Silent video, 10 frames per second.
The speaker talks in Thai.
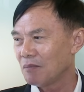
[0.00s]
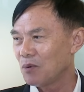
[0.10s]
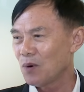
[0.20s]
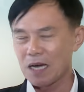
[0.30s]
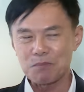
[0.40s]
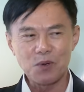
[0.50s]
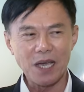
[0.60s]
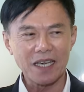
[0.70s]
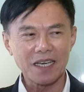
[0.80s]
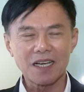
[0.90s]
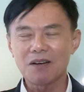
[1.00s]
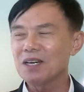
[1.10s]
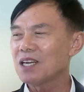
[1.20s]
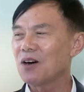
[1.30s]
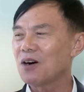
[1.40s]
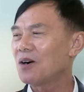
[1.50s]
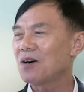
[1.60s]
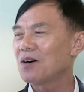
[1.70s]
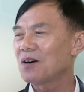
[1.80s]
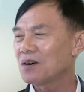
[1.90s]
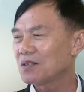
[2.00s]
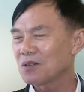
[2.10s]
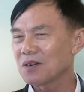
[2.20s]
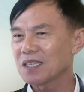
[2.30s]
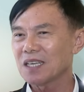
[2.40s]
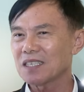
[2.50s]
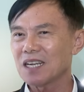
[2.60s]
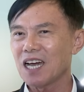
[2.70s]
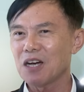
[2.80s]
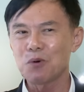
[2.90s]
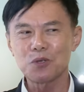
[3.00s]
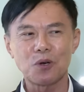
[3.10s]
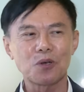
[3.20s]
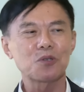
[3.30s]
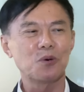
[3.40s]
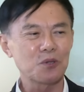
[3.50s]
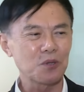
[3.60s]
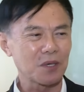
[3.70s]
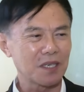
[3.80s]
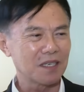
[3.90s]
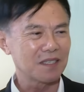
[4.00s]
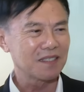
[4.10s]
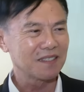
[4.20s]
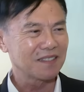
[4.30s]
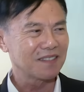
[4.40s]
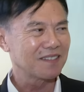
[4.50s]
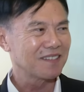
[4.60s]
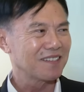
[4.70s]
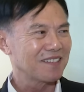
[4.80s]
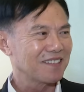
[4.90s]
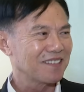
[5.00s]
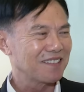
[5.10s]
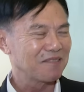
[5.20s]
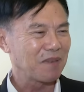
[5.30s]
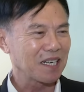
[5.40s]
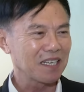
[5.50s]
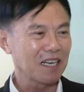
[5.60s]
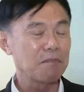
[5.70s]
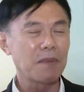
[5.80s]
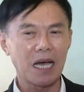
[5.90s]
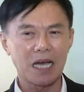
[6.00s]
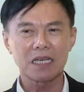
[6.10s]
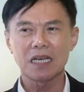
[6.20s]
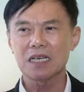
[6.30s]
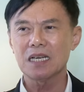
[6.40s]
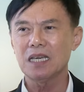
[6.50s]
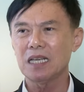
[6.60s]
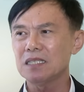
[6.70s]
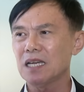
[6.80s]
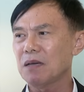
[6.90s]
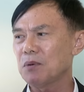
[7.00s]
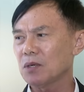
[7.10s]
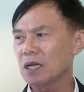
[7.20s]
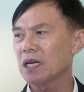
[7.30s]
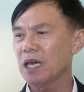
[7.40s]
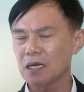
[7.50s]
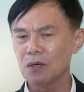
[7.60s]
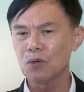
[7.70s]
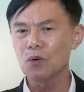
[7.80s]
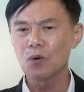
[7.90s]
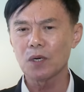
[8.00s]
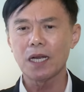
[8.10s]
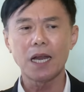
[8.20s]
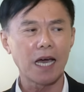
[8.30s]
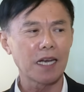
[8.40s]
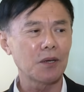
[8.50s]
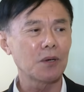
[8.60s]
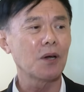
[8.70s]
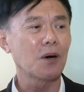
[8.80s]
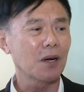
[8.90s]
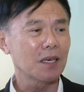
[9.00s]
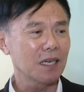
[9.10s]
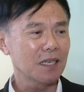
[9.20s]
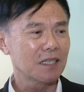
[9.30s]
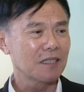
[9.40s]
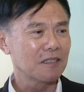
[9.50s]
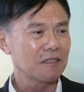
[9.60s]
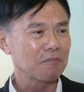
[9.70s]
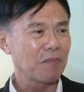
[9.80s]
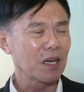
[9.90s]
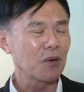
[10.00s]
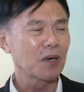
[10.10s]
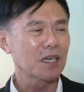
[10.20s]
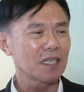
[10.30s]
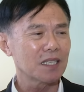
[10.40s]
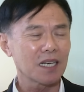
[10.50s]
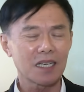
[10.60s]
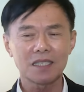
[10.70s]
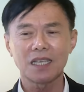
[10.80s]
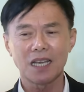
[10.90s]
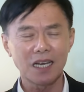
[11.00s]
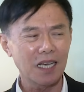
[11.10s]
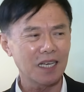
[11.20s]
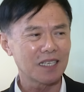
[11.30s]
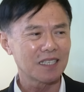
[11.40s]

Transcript: ผู้หลักผู้ใหญ่กับเขาก็ดอง จนกระทั่งได้อาวุโสสูงสุดนะมันก็ลำบากนะก็เห็นใจพวกเด็กๆ ลูกๆแลหลานน้องๆนะบางคนก็จะกะเกษียณแล้ว